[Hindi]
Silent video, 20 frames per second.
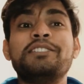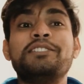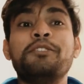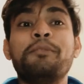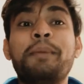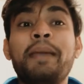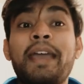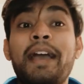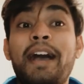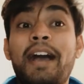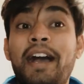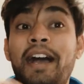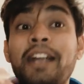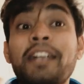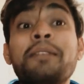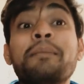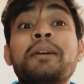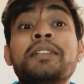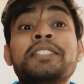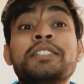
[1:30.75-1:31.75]
सुबह
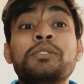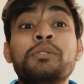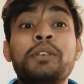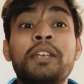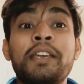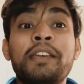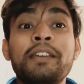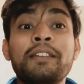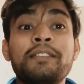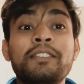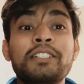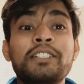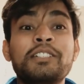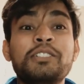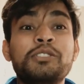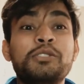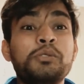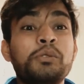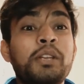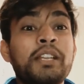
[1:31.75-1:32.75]
आठ बजे उठे
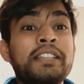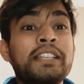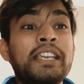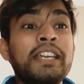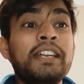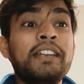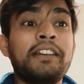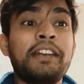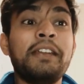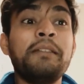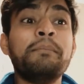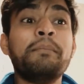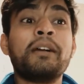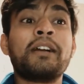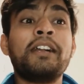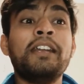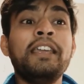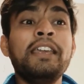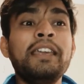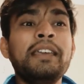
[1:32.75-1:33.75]
सूरत की ट्रेन
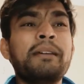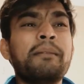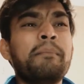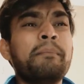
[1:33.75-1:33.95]
पकड़ी